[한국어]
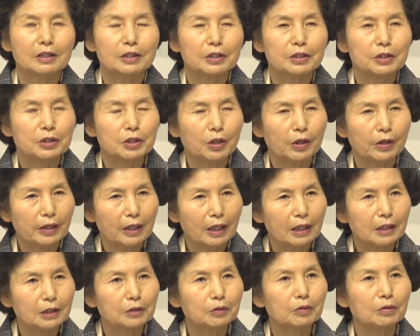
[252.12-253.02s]

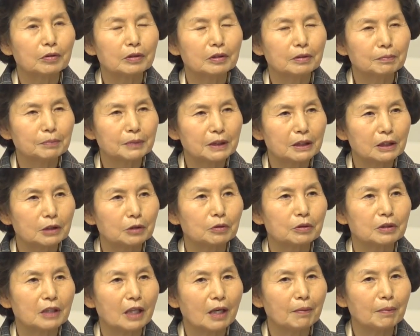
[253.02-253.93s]
철야기도, 금식기도,
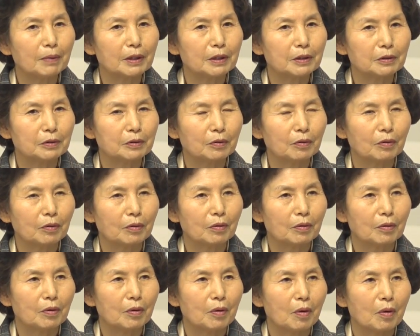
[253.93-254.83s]
새벽기도
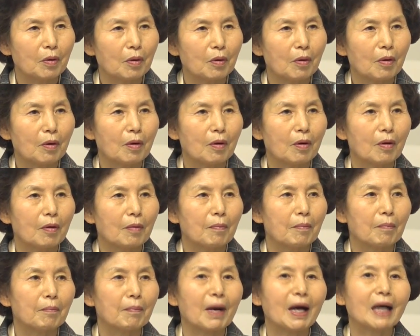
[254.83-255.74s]

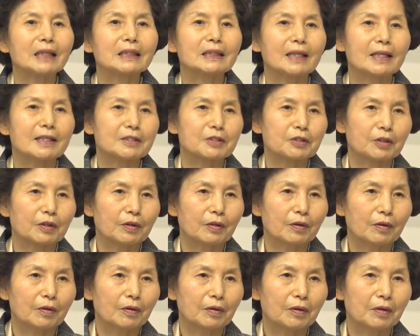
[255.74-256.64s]
많이 했어요.
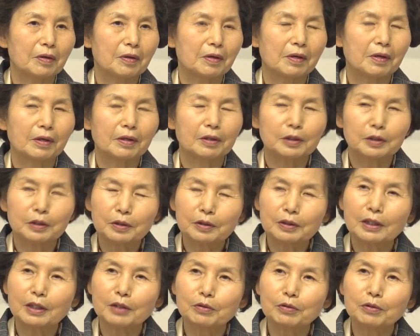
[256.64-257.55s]

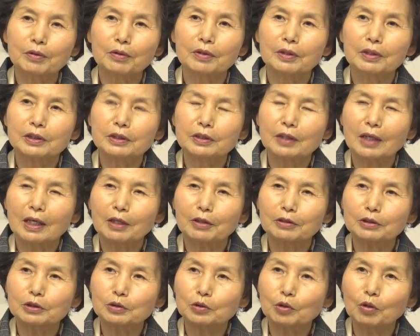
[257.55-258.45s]
그런데도 이러한
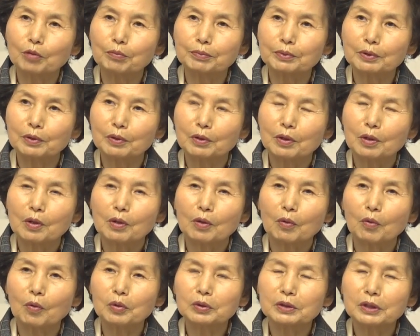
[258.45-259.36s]
것이 조금도
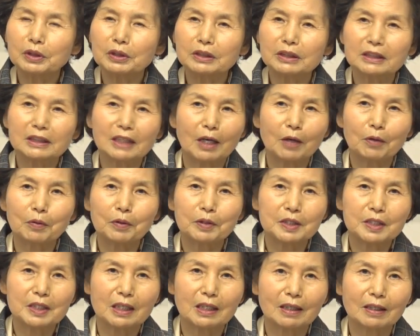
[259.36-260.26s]
고쳐지지 않고
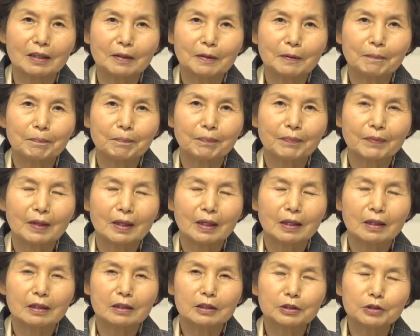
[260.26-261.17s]
있잖아요.
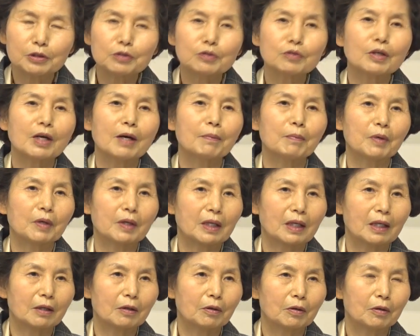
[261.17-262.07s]
그 이유가
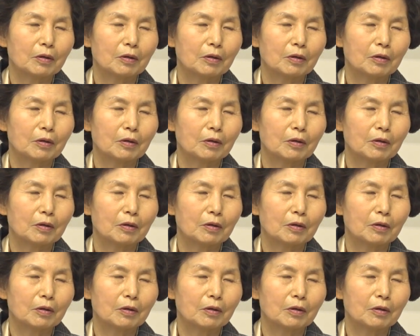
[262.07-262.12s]
뭘까요?